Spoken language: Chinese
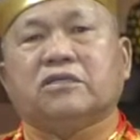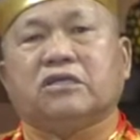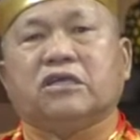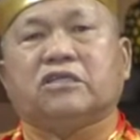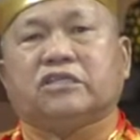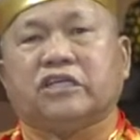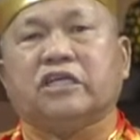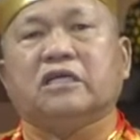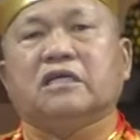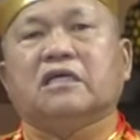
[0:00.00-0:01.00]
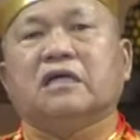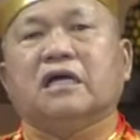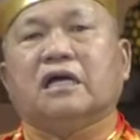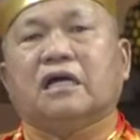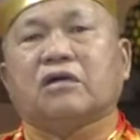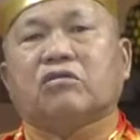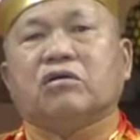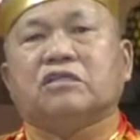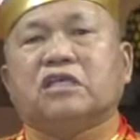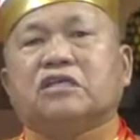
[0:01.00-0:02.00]
自己
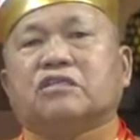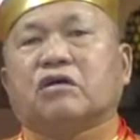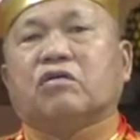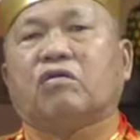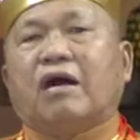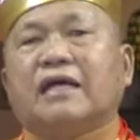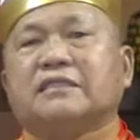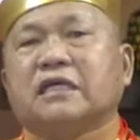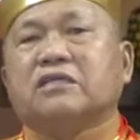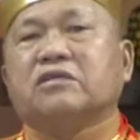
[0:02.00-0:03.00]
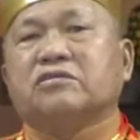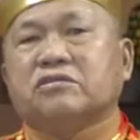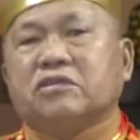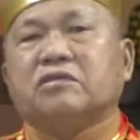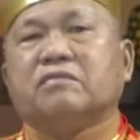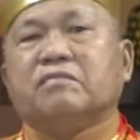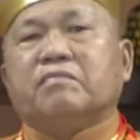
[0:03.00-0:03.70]
过去所发生的事，